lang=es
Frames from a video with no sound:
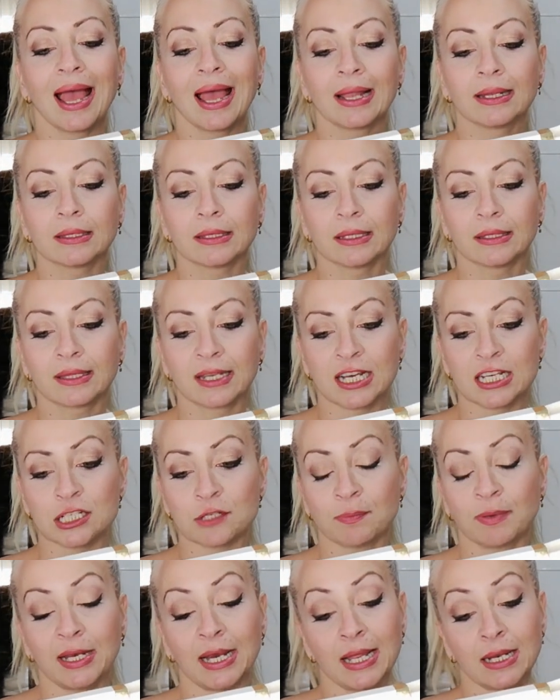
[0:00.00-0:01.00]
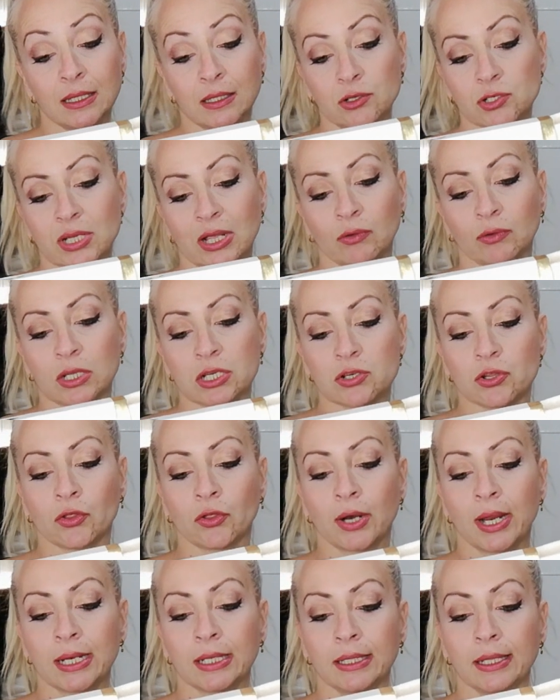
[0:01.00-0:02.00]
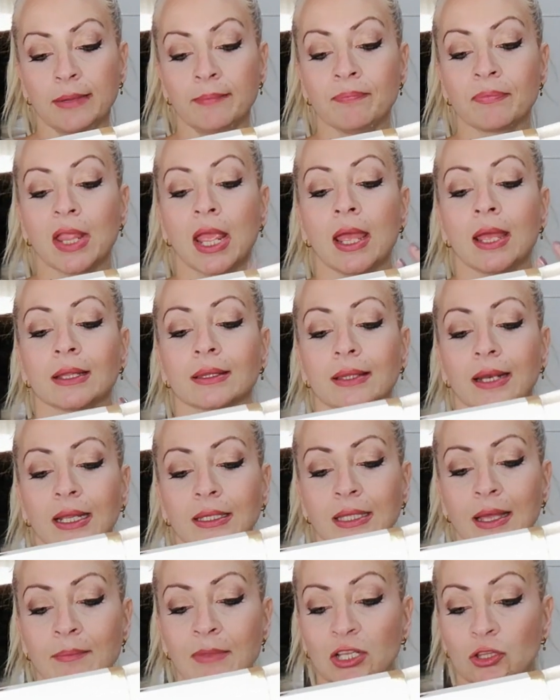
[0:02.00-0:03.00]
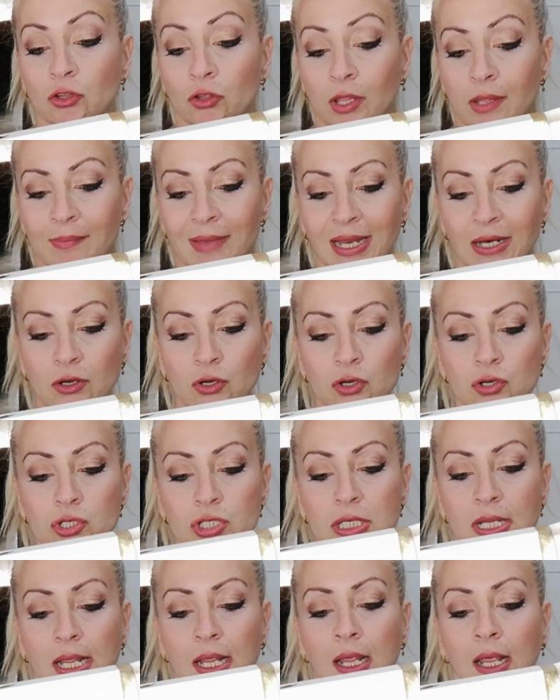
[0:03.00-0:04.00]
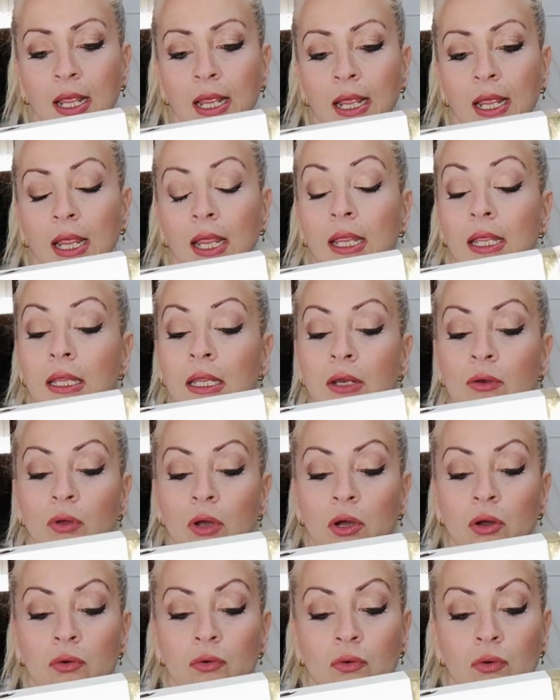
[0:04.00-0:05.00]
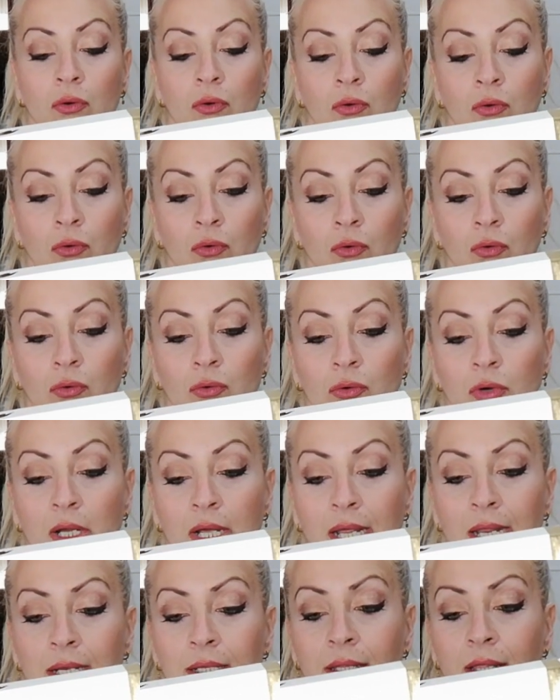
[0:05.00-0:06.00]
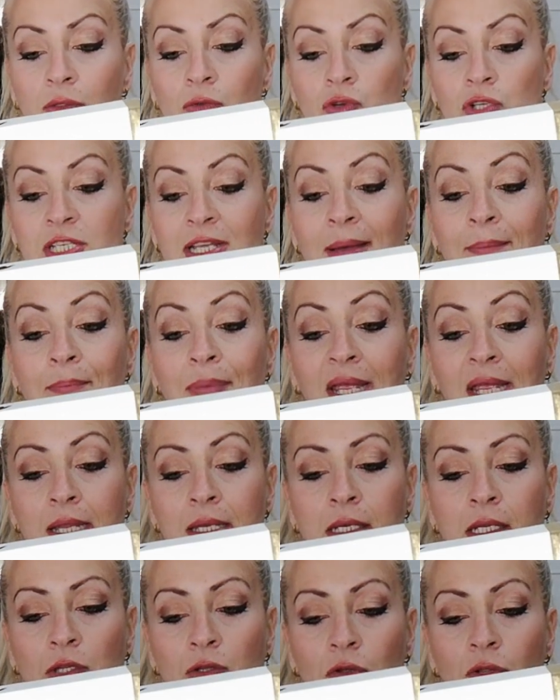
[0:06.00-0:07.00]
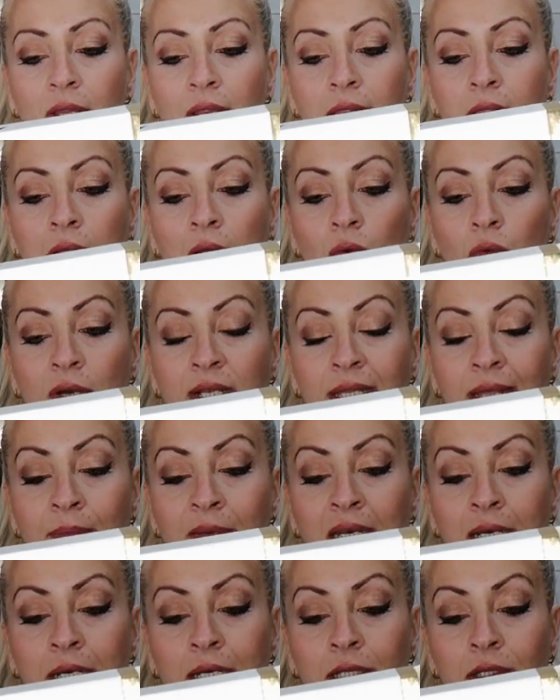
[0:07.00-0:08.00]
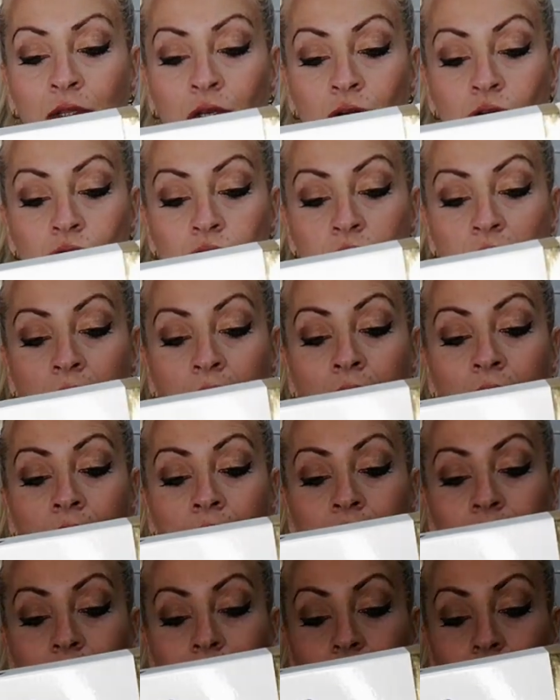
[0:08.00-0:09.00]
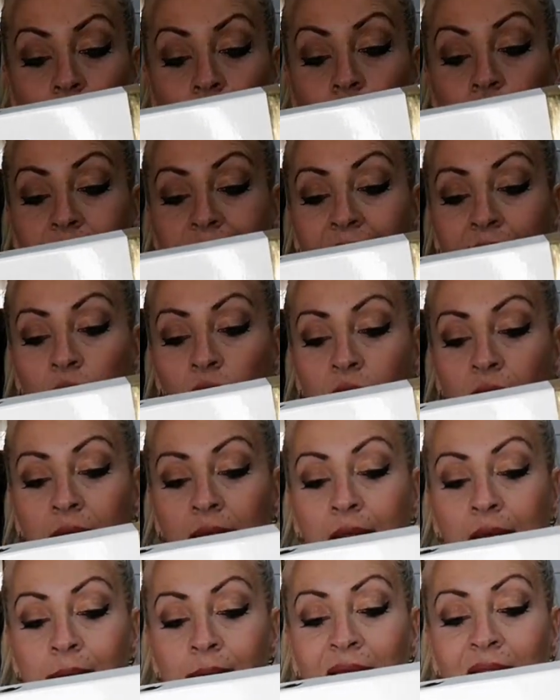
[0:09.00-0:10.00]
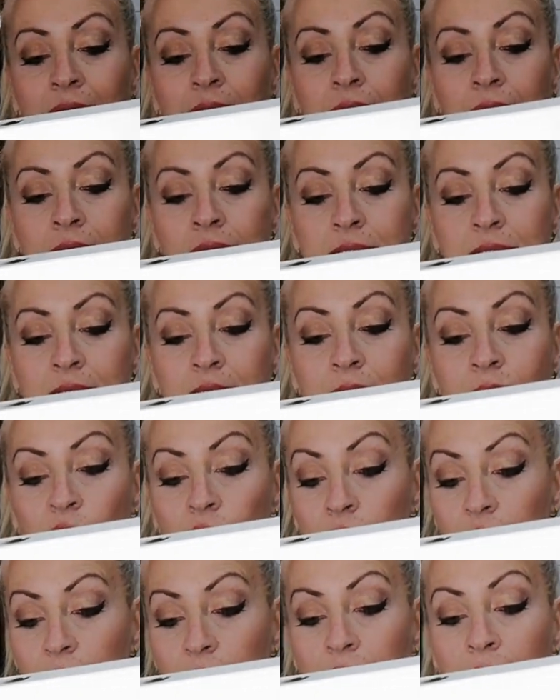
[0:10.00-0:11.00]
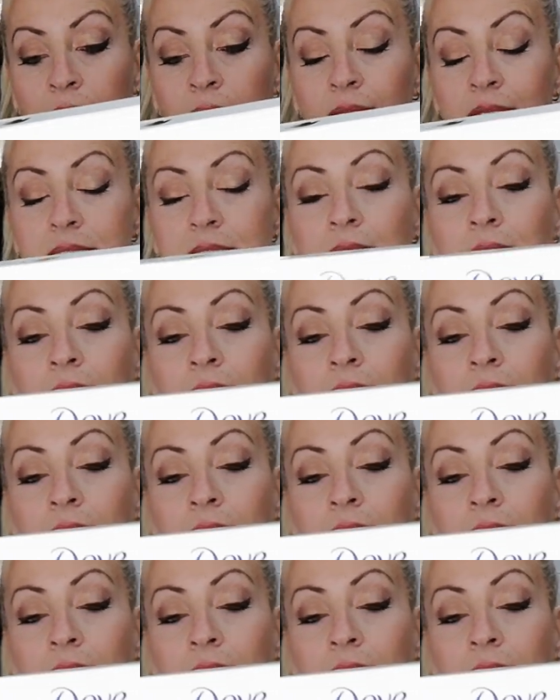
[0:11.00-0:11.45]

antitranspirante, o sea, un desodorante, tratamiento de manos eh, y luego un gel de ducha pequeñito de 50 mililitros y un tarro de crema intensivo eh, de